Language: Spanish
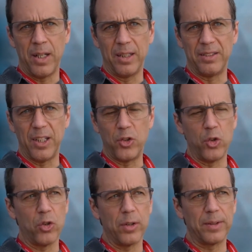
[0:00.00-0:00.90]
Este,
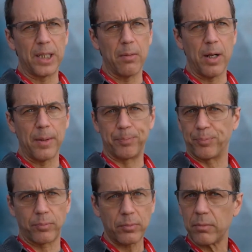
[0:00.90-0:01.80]
yo estaba
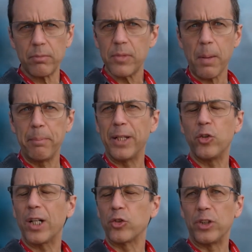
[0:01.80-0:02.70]

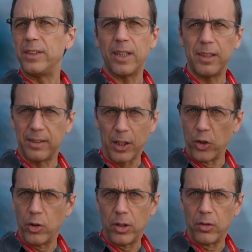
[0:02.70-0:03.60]
viendo las noticias y
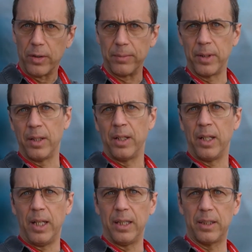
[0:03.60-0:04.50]
salió
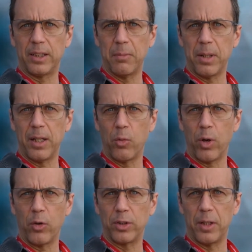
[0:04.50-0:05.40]
este tema del
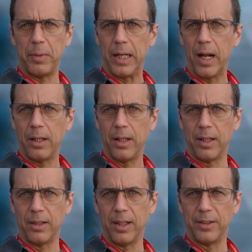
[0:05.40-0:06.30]
juego, este viral
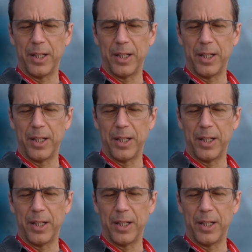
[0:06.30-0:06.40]
de,